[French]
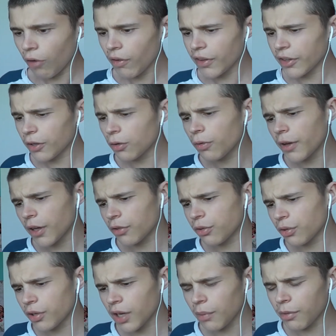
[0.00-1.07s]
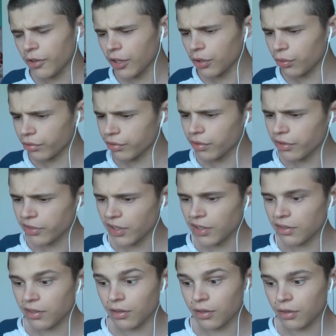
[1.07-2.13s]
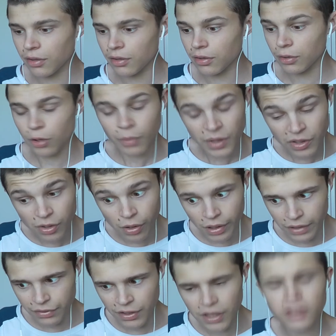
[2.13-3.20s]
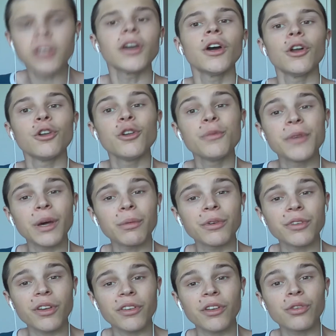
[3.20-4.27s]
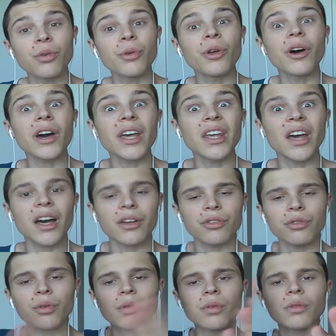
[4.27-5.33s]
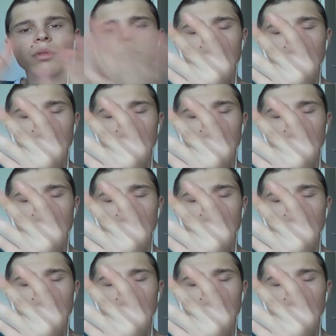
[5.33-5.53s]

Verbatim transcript: On va découvrir donc la bande-annonce de cette euh, comédie horrifique. Lumière, moteur, ça tournerait, action.